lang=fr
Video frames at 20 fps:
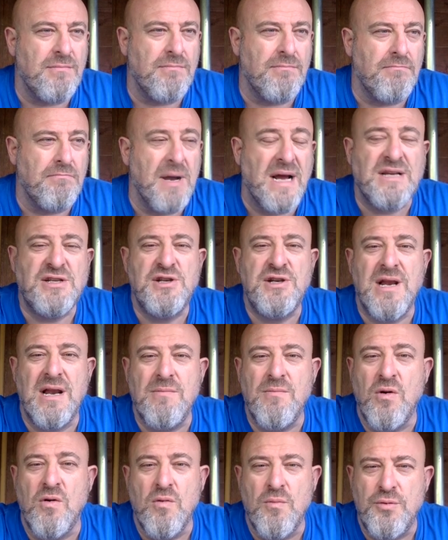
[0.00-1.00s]

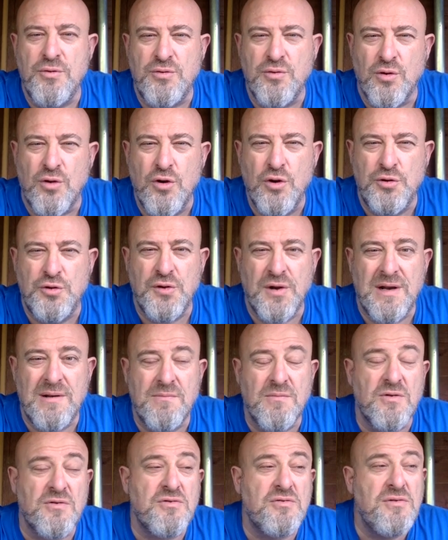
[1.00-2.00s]
marginalement ou plutôt
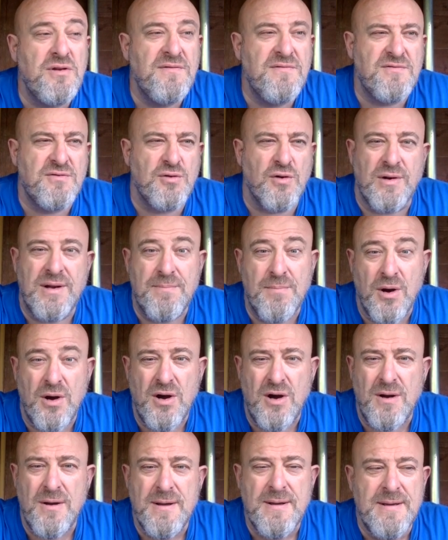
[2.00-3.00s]
culturellement juives sur les
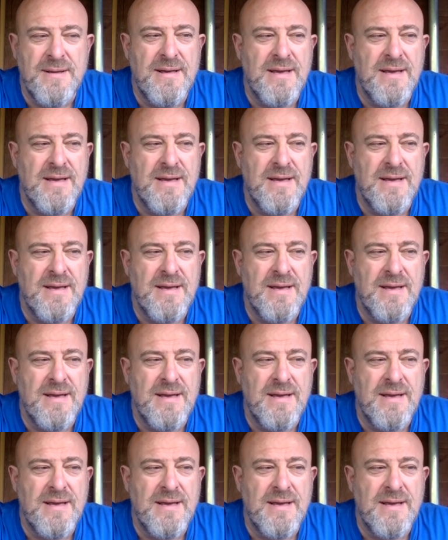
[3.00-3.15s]
bords,